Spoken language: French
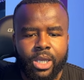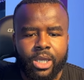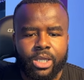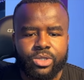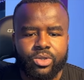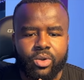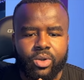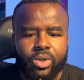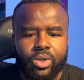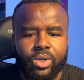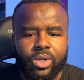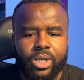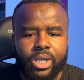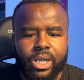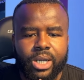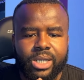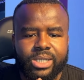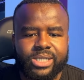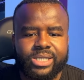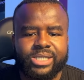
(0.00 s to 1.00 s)
Donc,
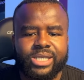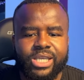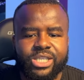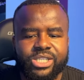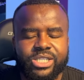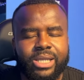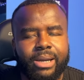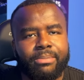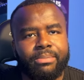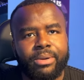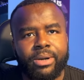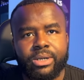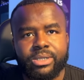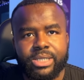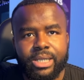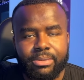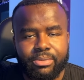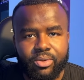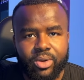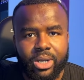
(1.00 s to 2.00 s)
quand il s'agit d'apprendre
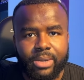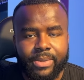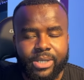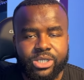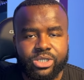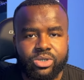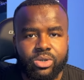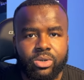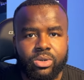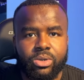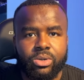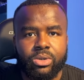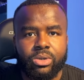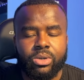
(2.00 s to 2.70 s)
la programmation,